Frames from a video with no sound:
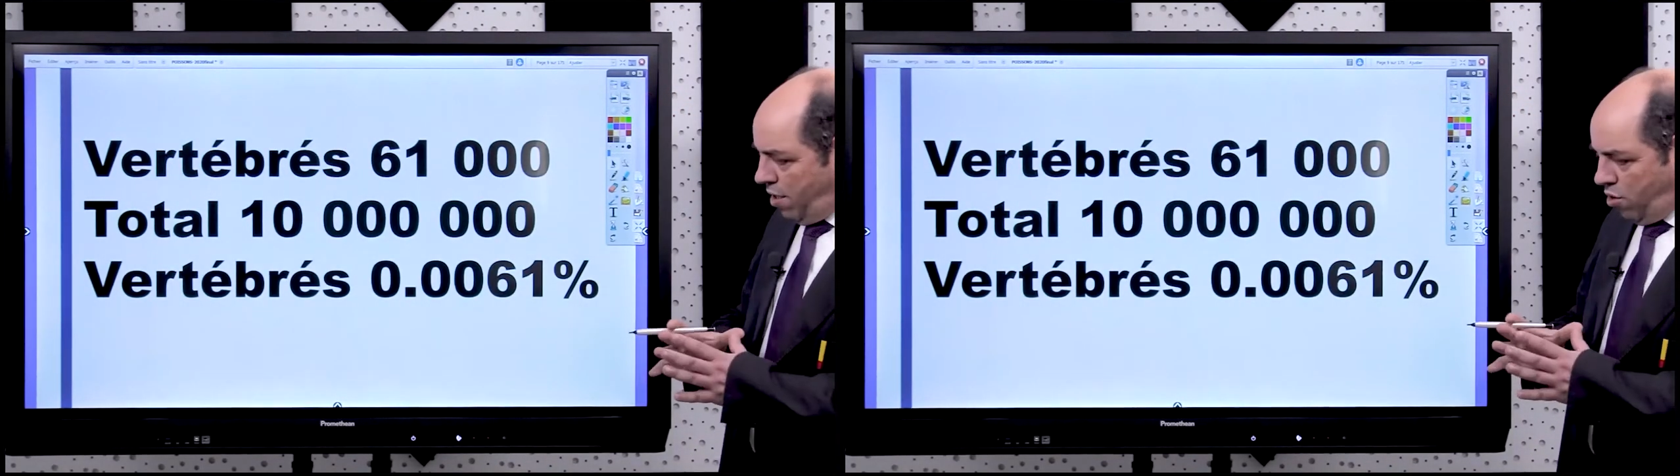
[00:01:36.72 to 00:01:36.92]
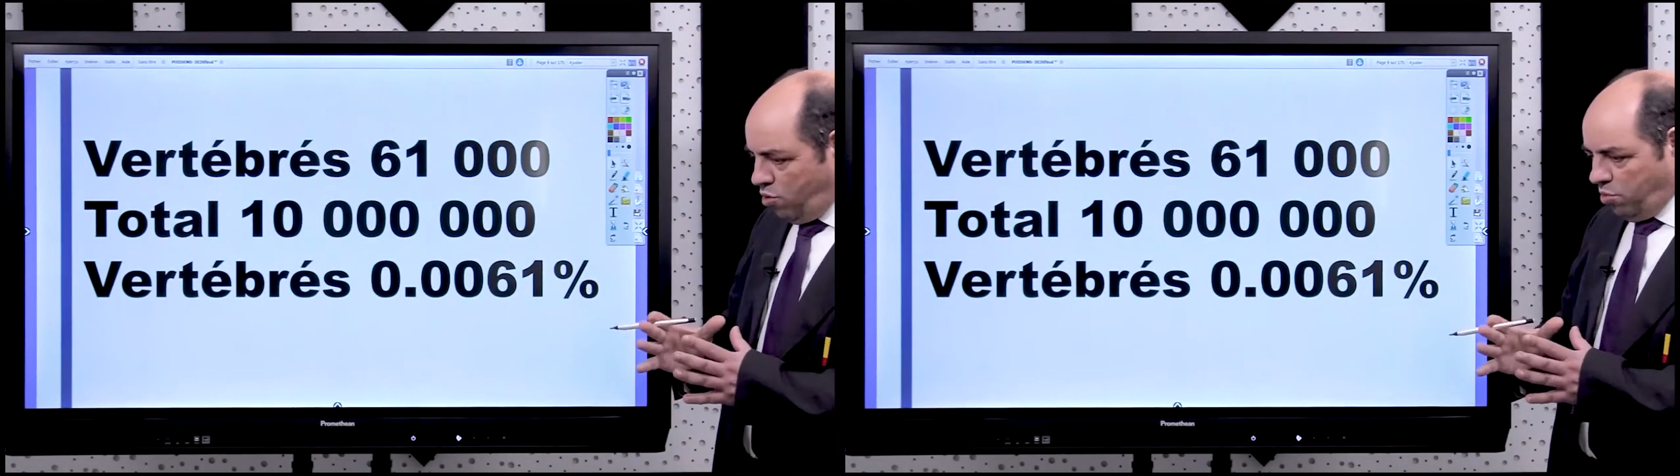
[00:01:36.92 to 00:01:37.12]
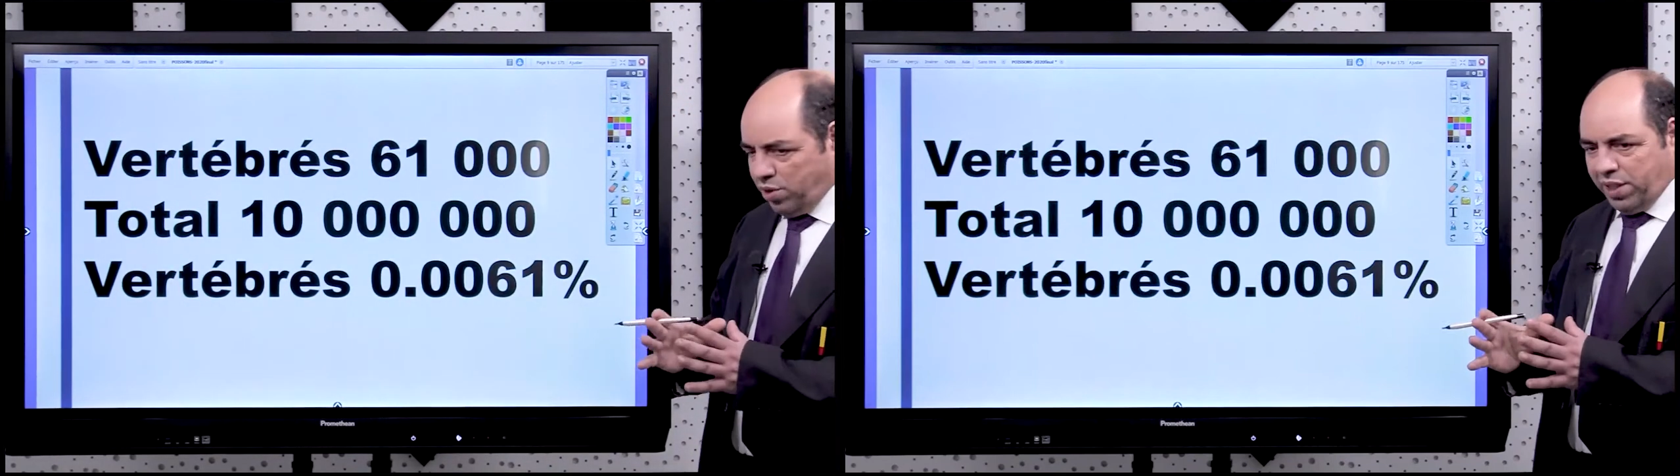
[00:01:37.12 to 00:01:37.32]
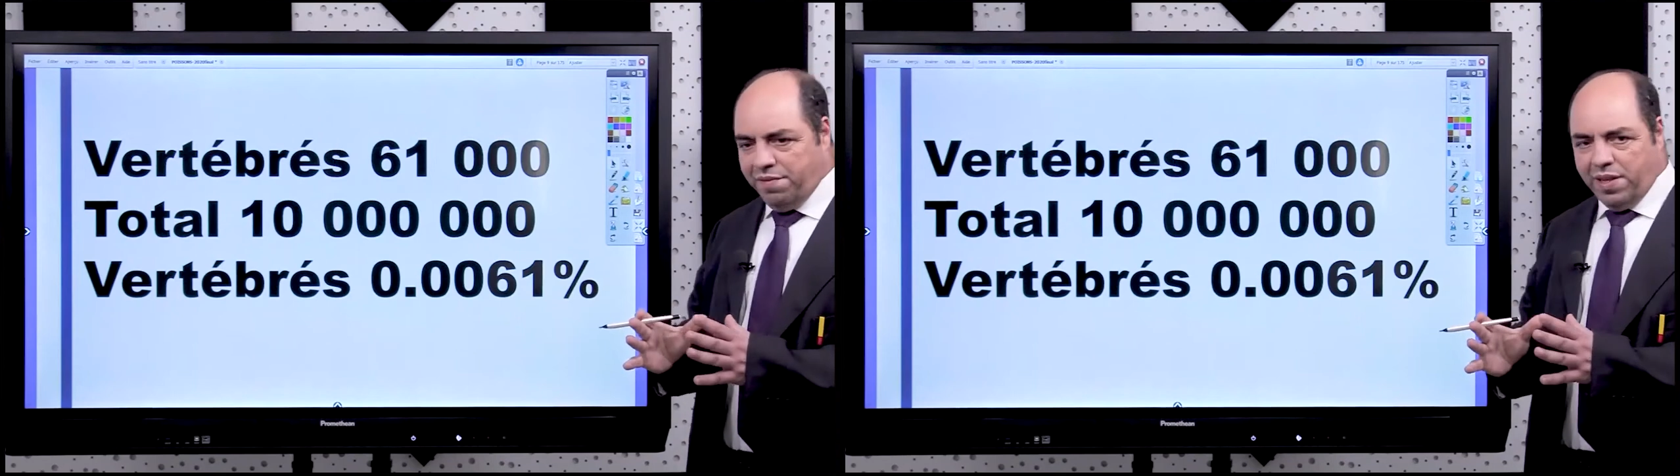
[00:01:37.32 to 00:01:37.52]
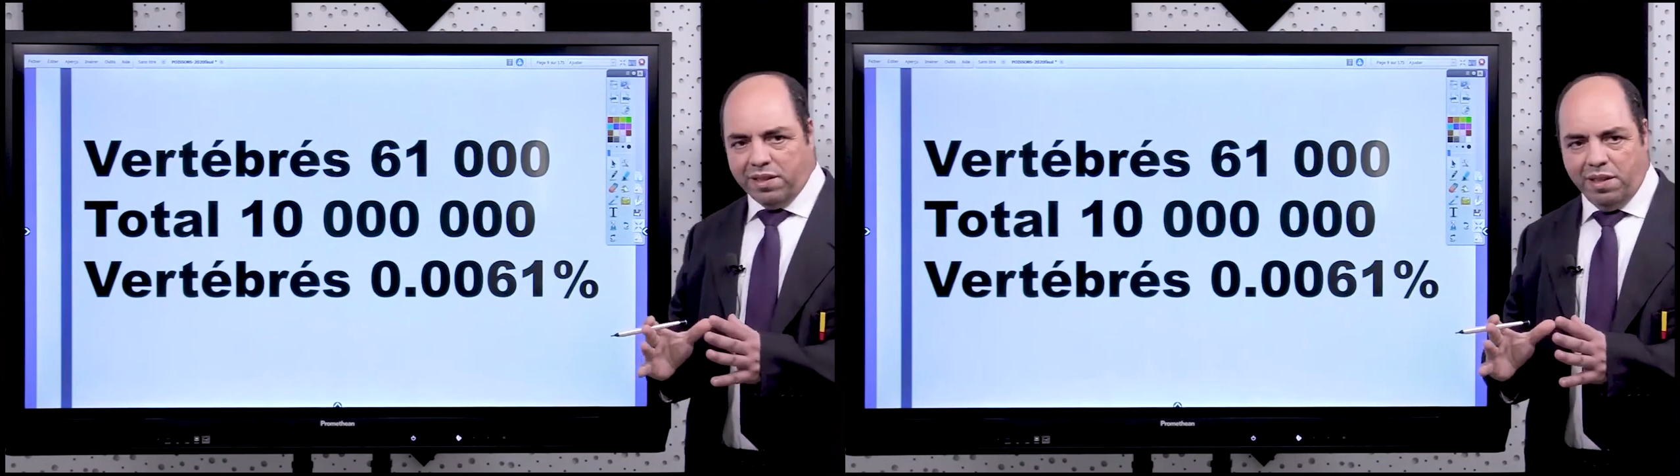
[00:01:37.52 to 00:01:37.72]
Le monde des
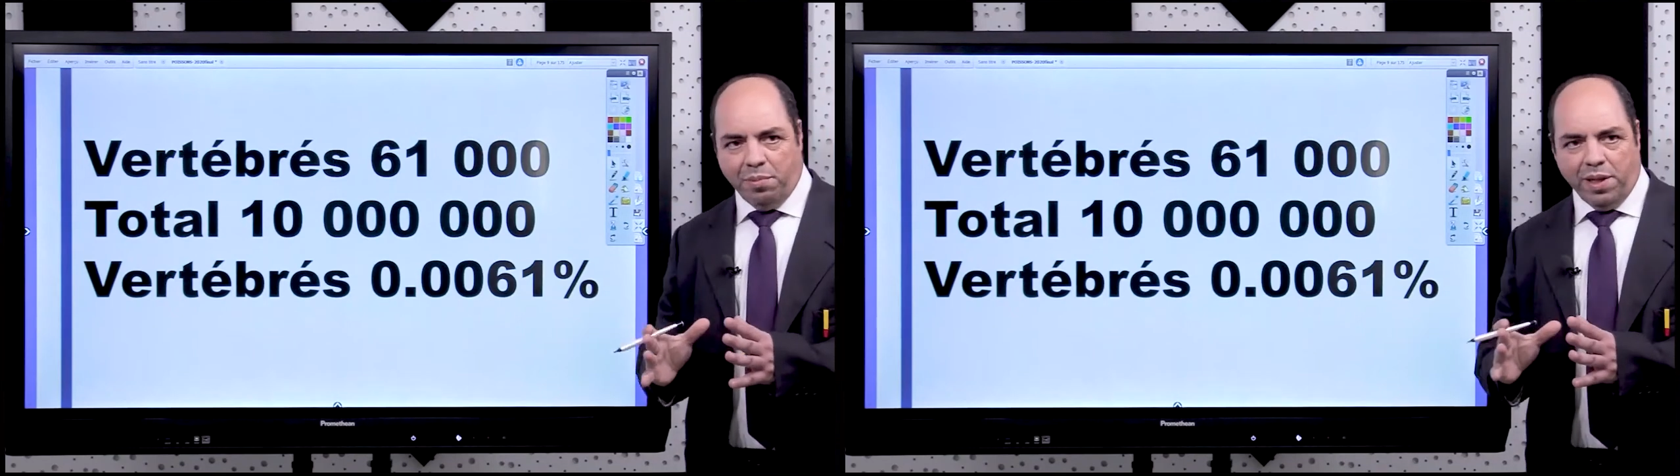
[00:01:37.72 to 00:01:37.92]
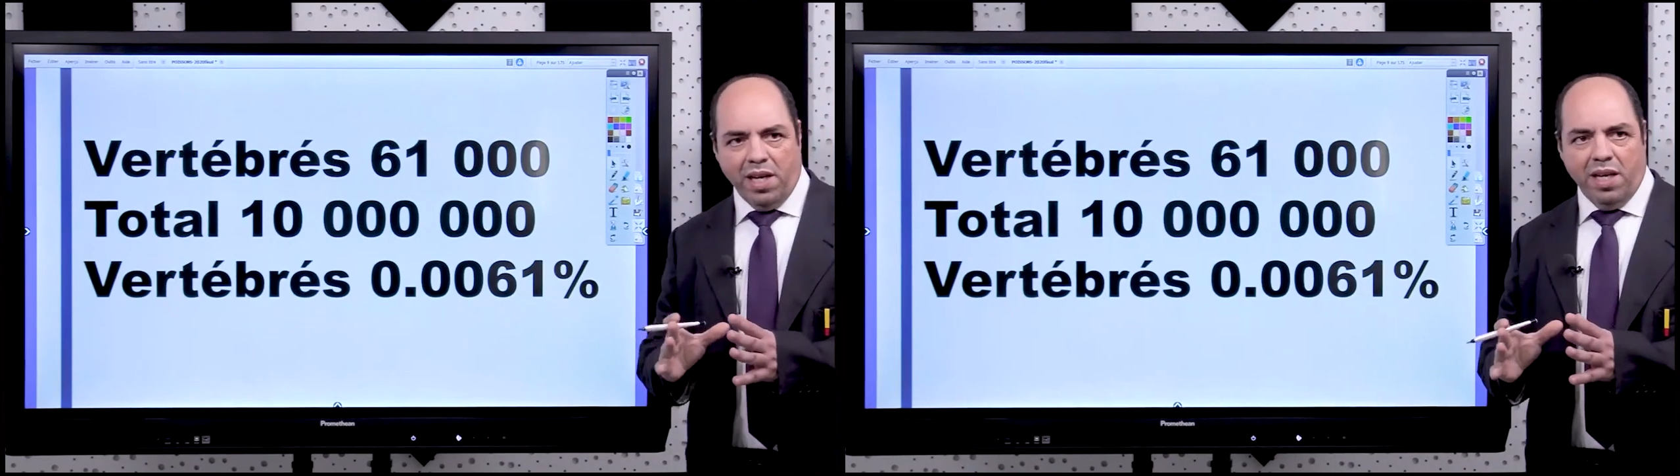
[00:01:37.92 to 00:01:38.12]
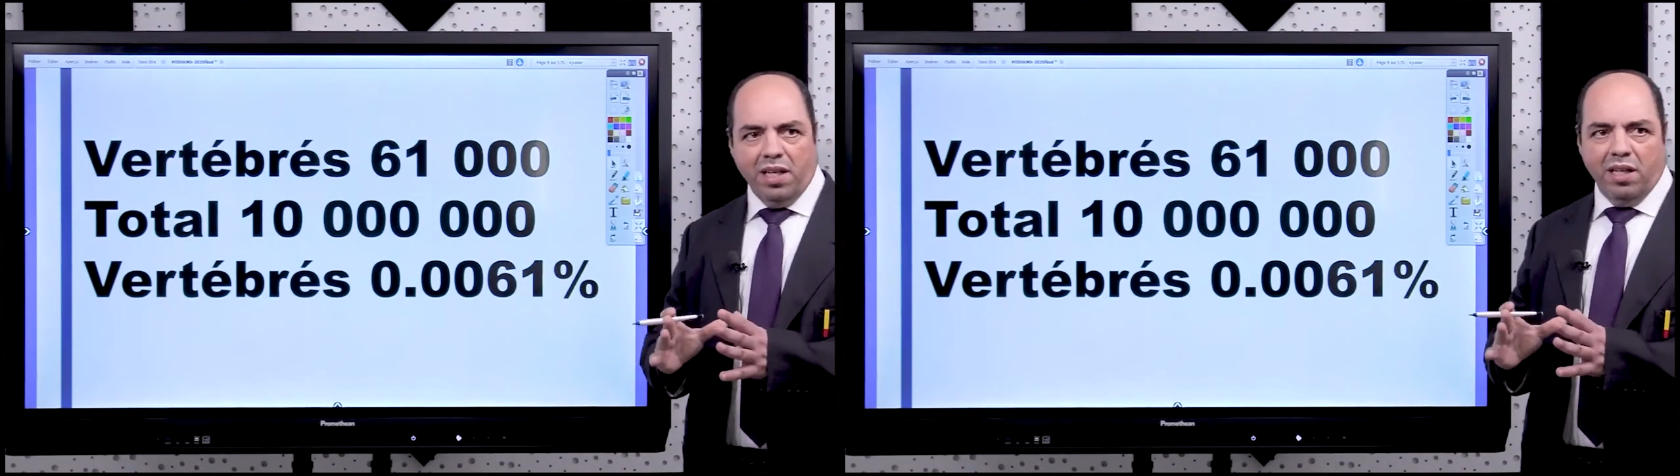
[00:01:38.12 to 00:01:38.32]
vertébrés,